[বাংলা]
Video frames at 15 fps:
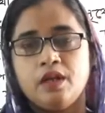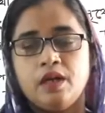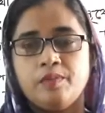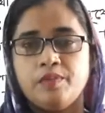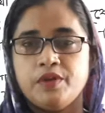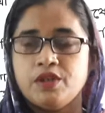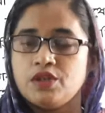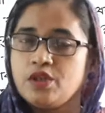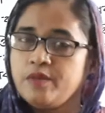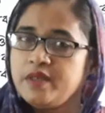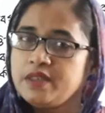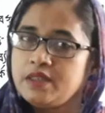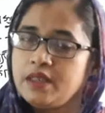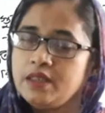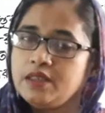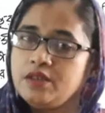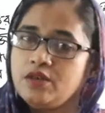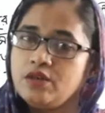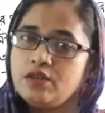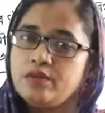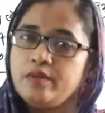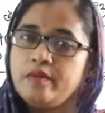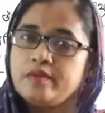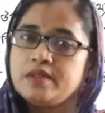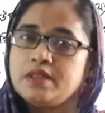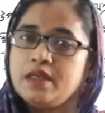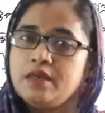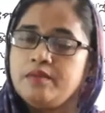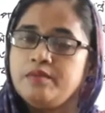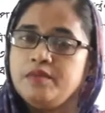তারপরে সমাজতান্ত্রিক
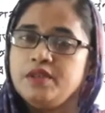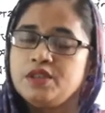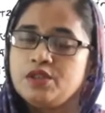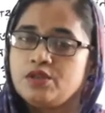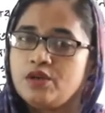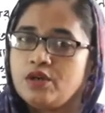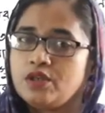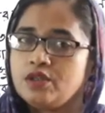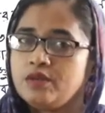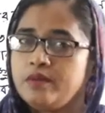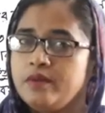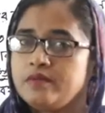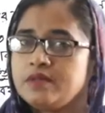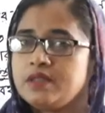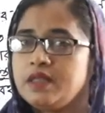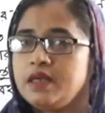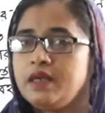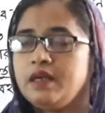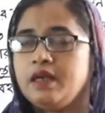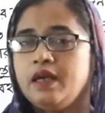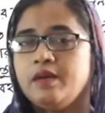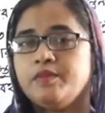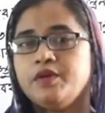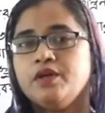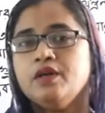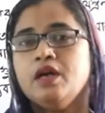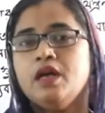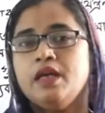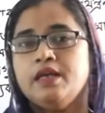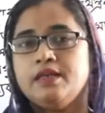অর্থব্যবস্থা মিশ্র অর্থব্যবস্থা এবং
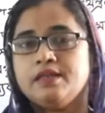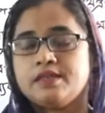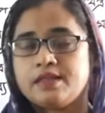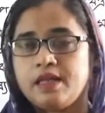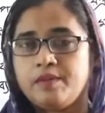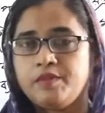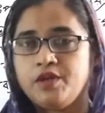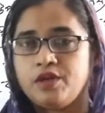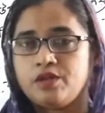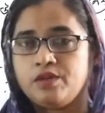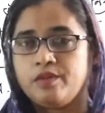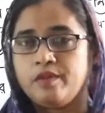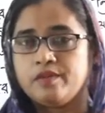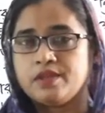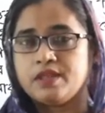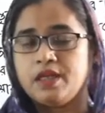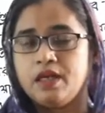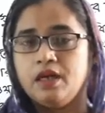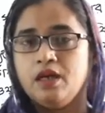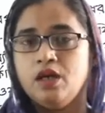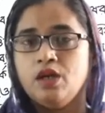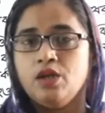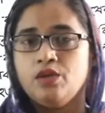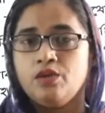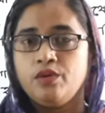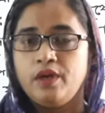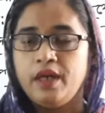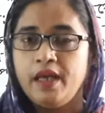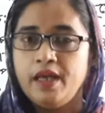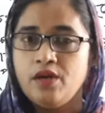ইসলামী অর্থব্যবস্থা তো
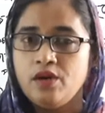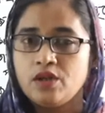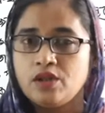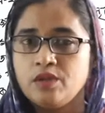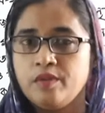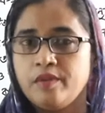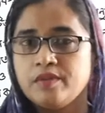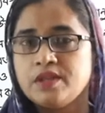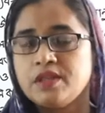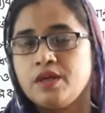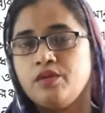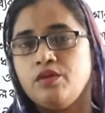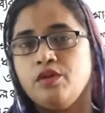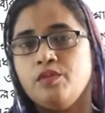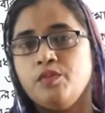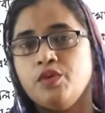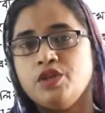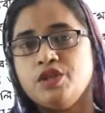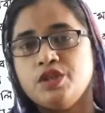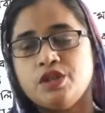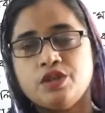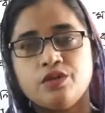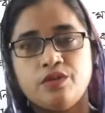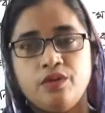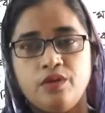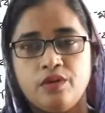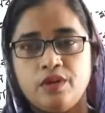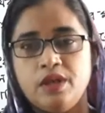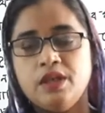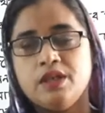এই অর্থব্যবস্থাগুলোর
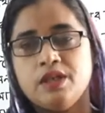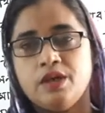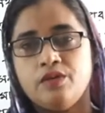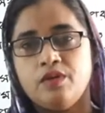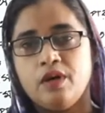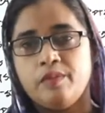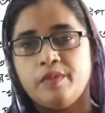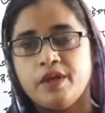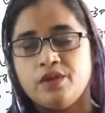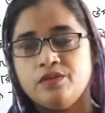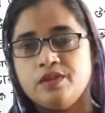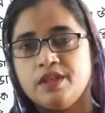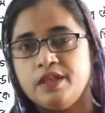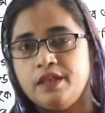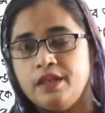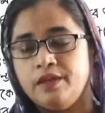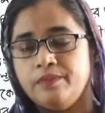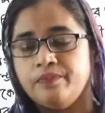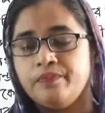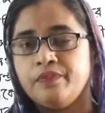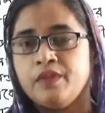বৈশিষ্ট্যগুলো কি সেগুলো আমরা একটু জেনে নেই